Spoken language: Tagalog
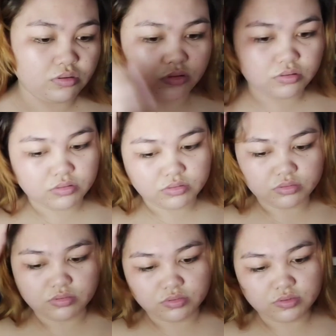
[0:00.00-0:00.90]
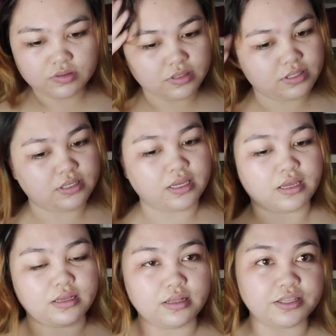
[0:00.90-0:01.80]
eh. Sige,
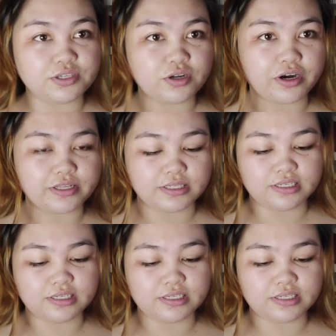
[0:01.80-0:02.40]
let's start.